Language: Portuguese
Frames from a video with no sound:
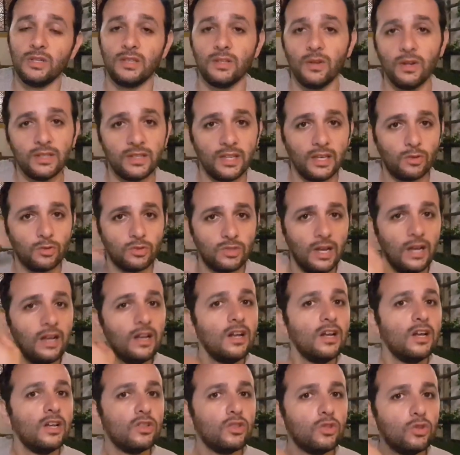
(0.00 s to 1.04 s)
Então ele tem que usar
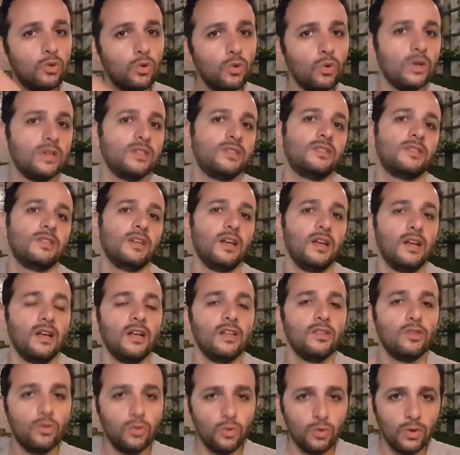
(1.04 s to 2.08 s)
duas
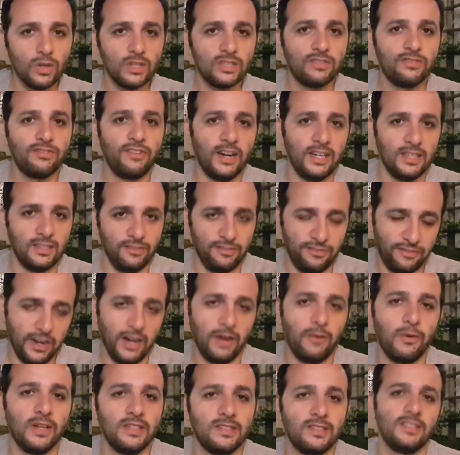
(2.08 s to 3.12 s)
duas
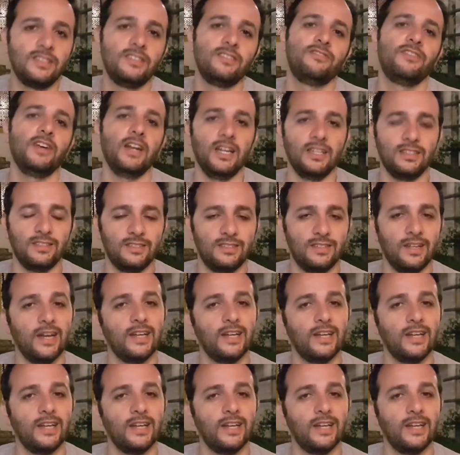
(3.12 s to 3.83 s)
frequências diferentes.